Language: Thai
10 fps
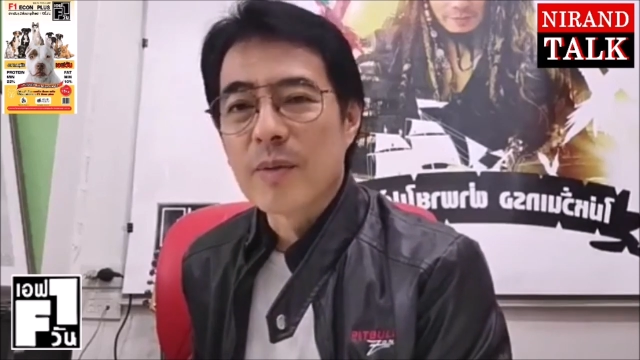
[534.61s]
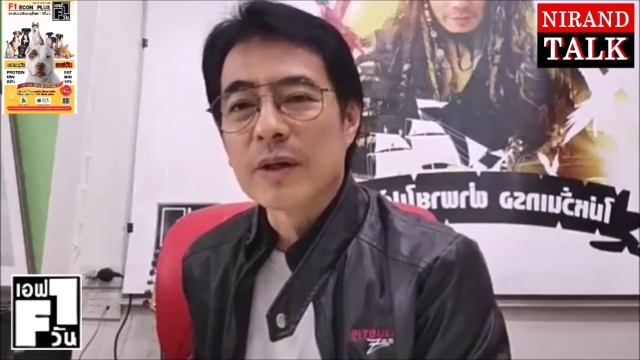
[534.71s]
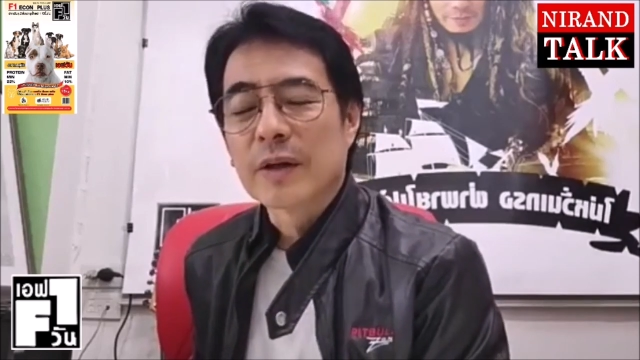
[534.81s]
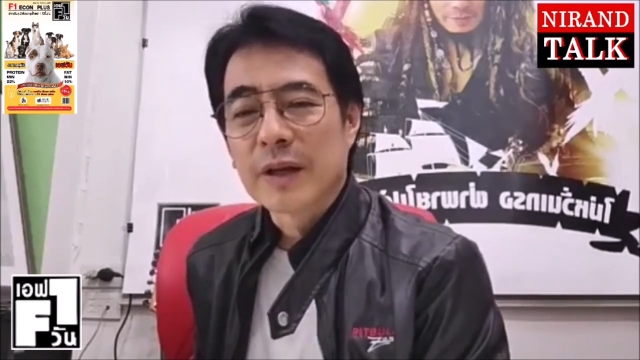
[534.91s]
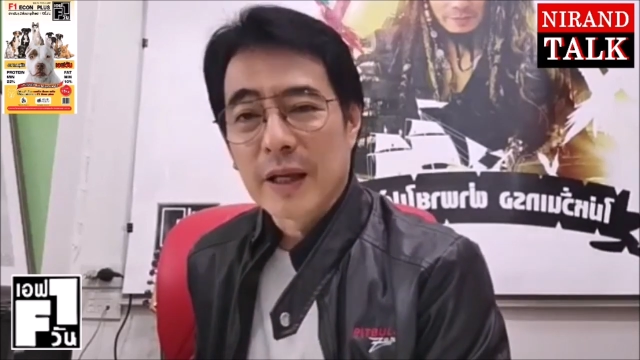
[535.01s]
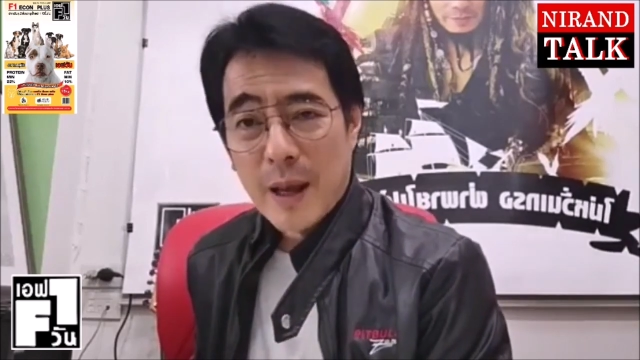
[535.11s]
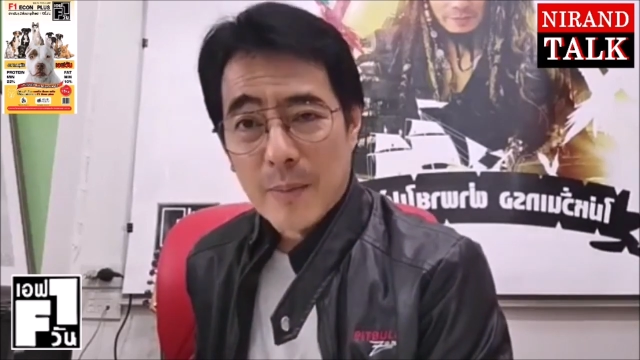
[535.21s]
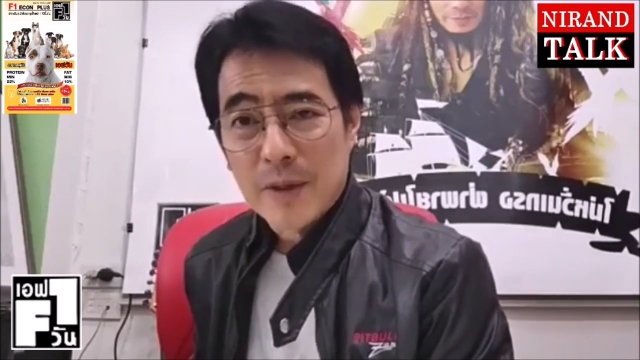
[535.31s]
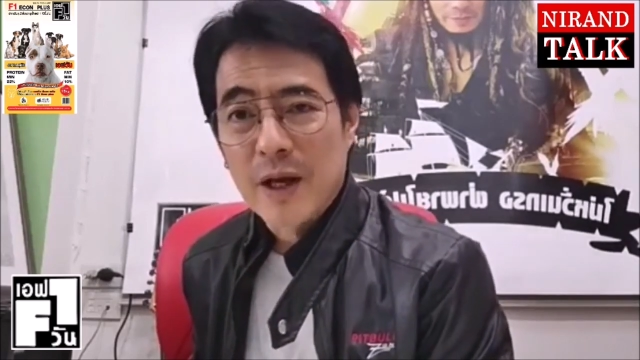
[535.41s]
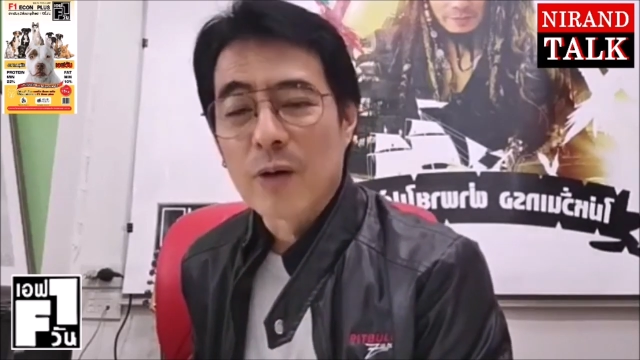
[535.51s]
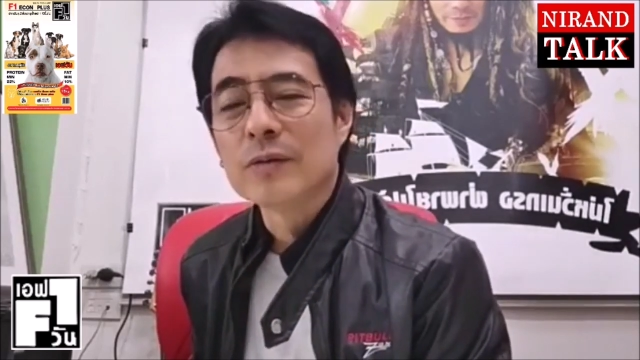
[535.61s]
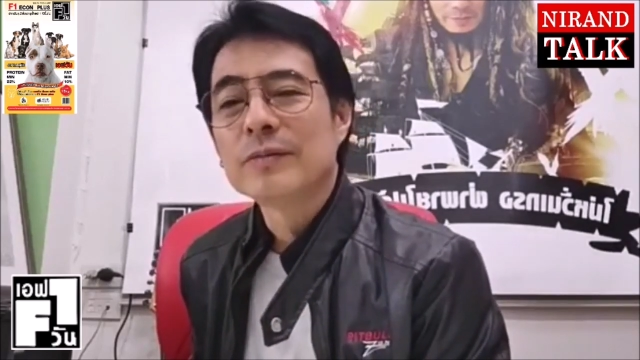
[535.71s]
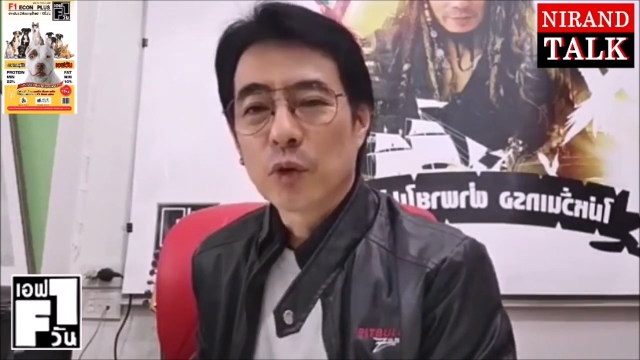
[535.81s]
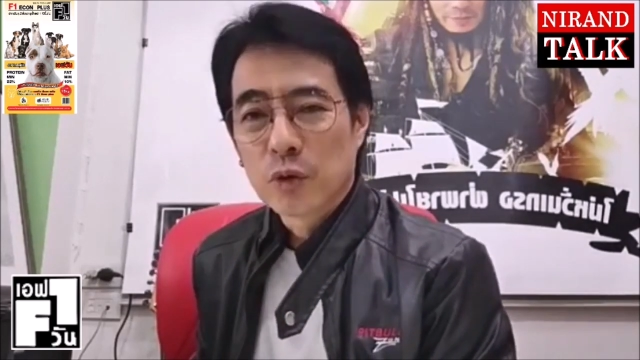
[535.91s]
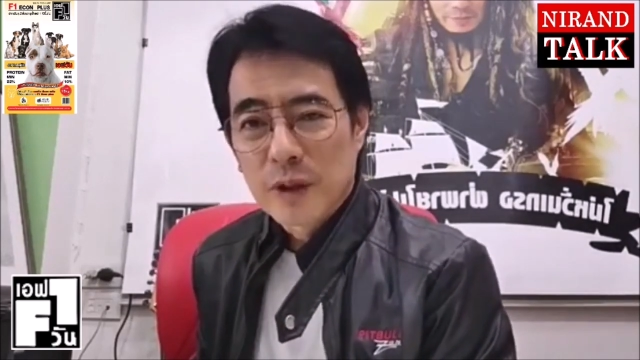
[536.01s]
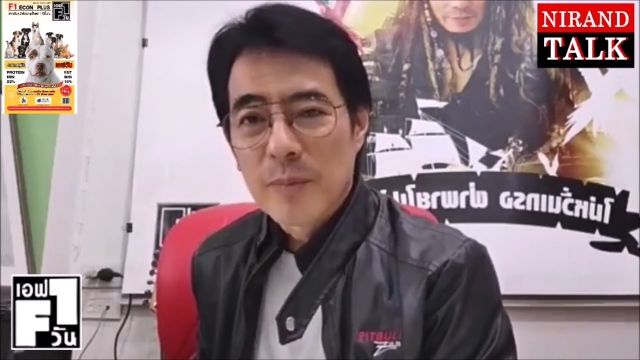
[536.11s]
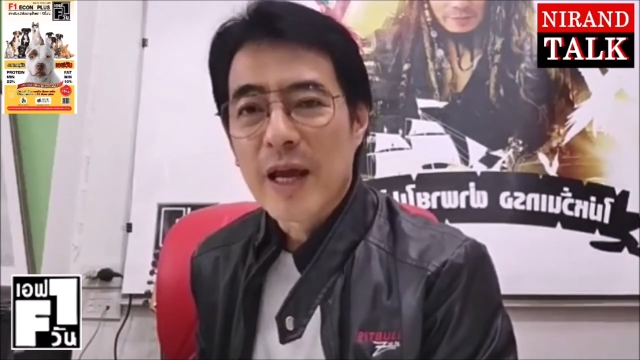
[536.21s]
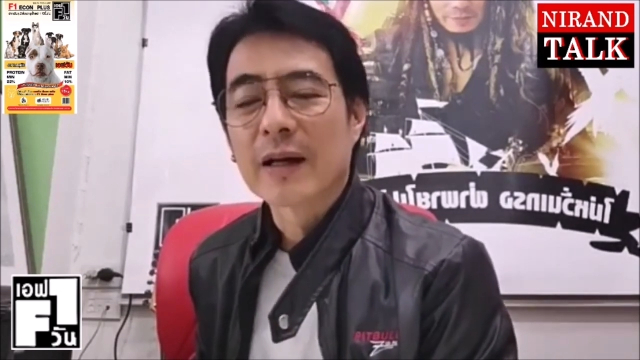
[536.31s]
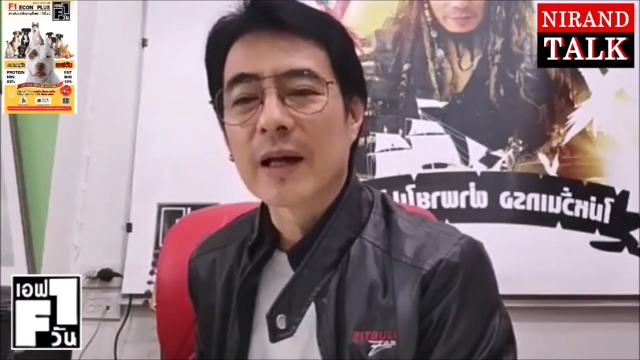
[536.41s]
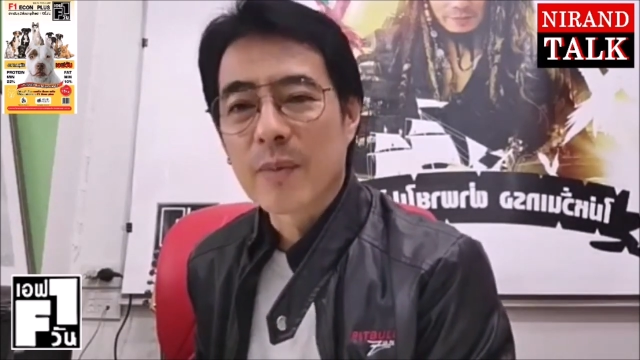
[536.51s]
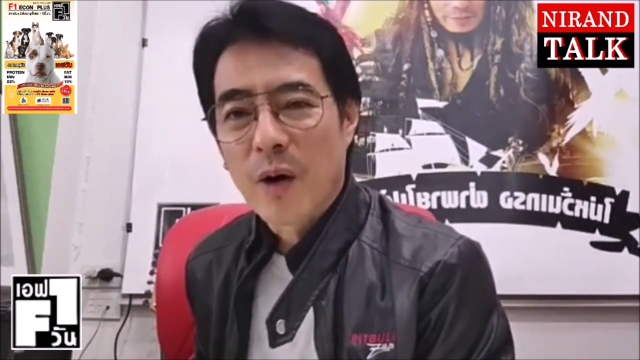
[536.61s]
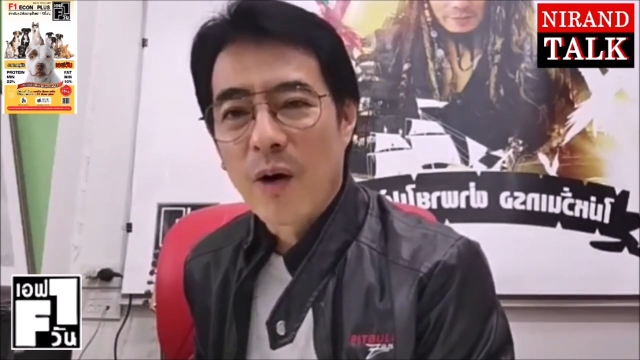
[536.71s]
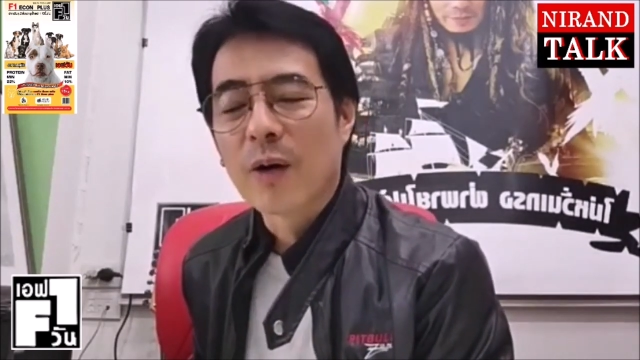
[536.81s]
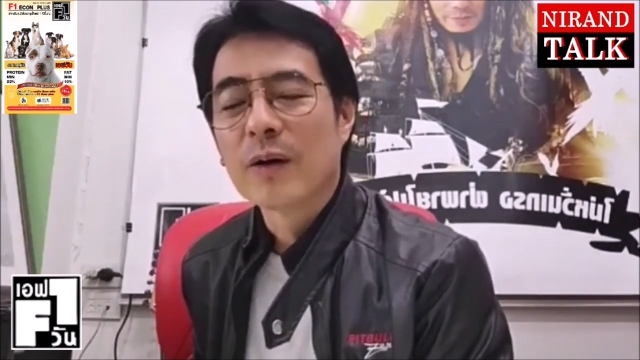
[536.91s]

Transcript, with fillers: เพื่อเขาจะได้เก็บเกี่ยวตุนเสบียงได้พอ